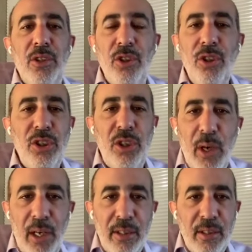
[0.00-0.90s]
son todos
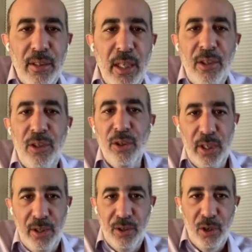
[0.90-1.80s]
iguales, están
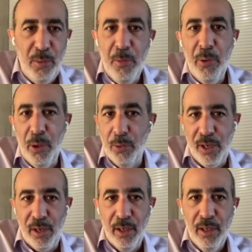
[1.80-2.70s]
todos adentro del mismo
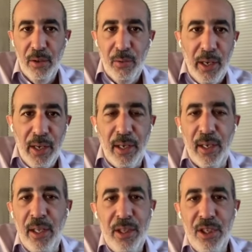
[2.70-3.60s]
browser. Una vez que el
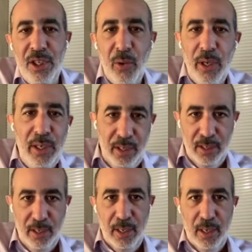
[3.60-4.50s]
cliente llegó ahí,
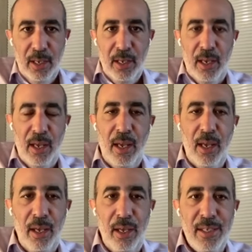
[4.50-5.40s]

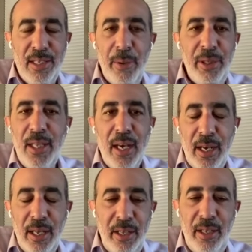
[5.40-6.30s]
eh, esa
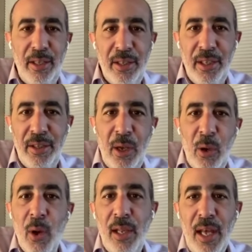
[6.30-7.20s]
ventaja de
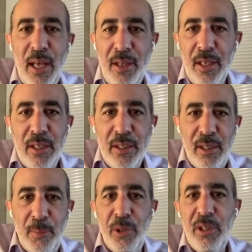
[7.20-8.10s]
igualdad
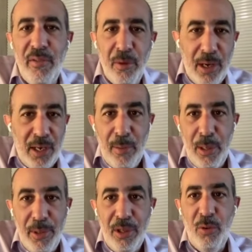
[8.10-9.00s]
se puede transformar
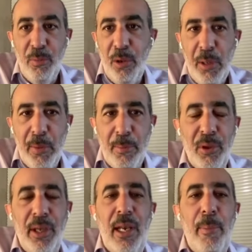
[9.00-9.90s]
rápidamente en un problema,
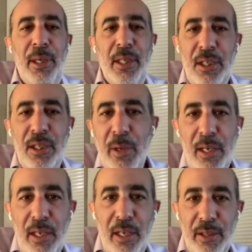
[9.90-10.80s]
porque la expectativa
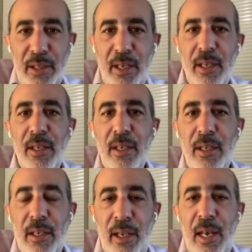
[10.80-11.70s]
del cliente
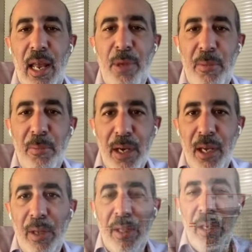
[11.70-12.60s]
es la misma que va